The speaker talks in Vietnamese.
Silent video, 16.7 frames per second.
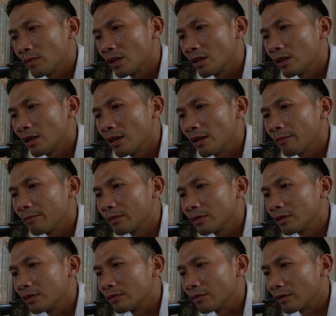giờ là
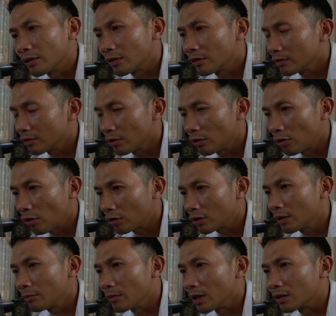lo
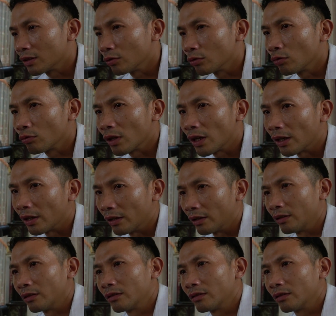từng bước thủ tục để